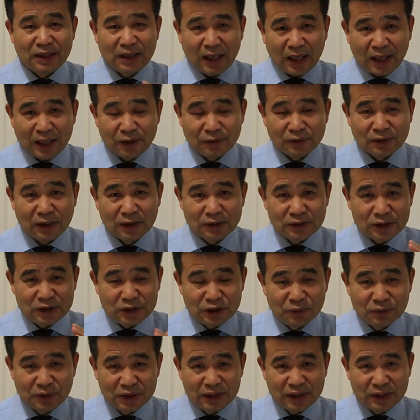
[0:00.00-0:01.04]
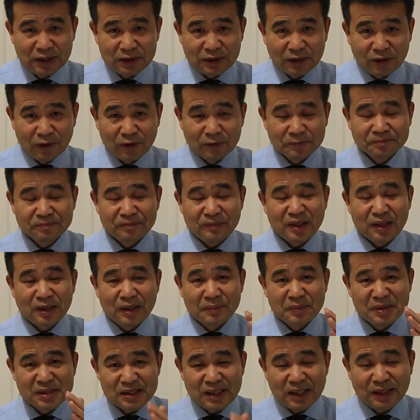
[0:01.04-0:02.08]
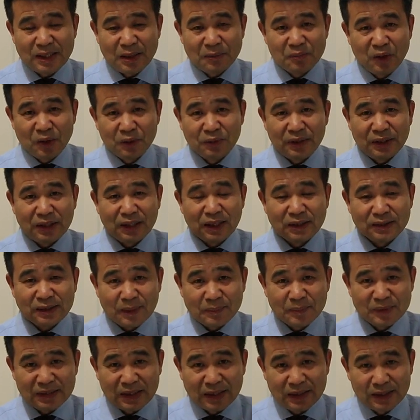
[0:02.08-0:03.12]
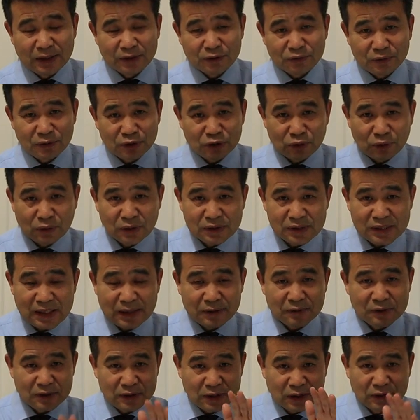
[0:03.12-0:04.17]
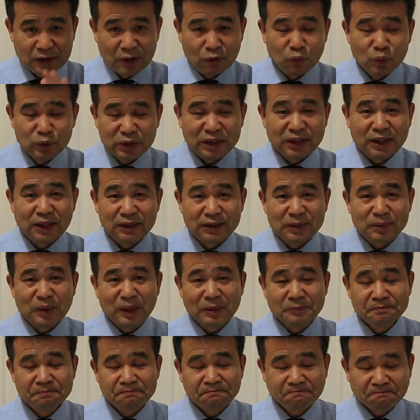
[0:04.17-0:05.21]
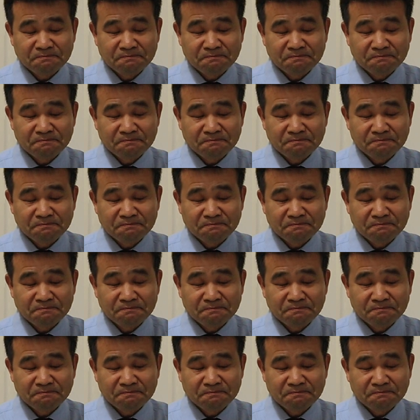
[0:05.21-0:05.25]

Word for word: 还有呢，经过这个以后，那么撒旦魔鬼呢，他们在那个时候受了电扔到无底坑里嘛。